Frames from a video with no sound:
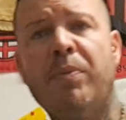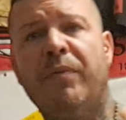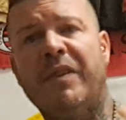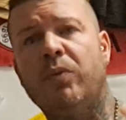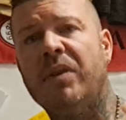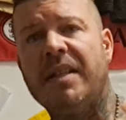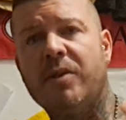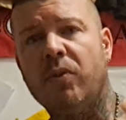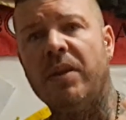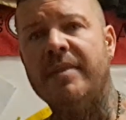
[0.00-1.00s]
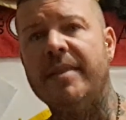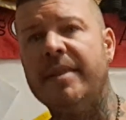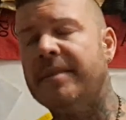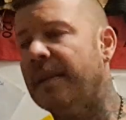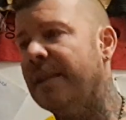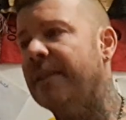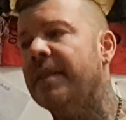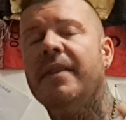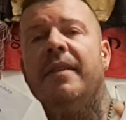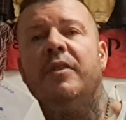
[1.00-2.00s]
più fatto un cazzo con la Sesal.
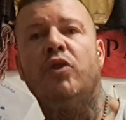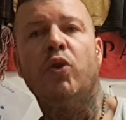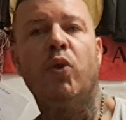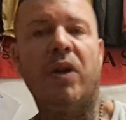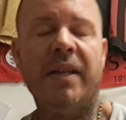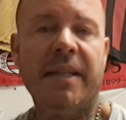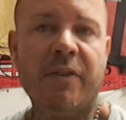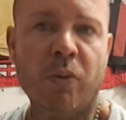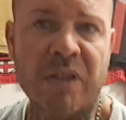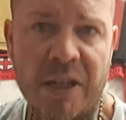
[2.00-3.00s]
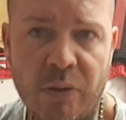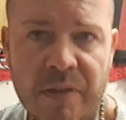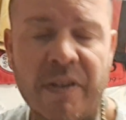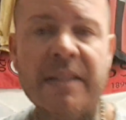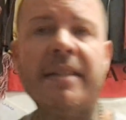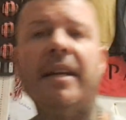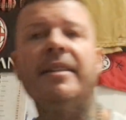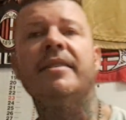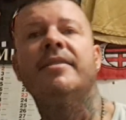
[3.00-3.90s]
C'ho ancora lì il contratto di Valeriani che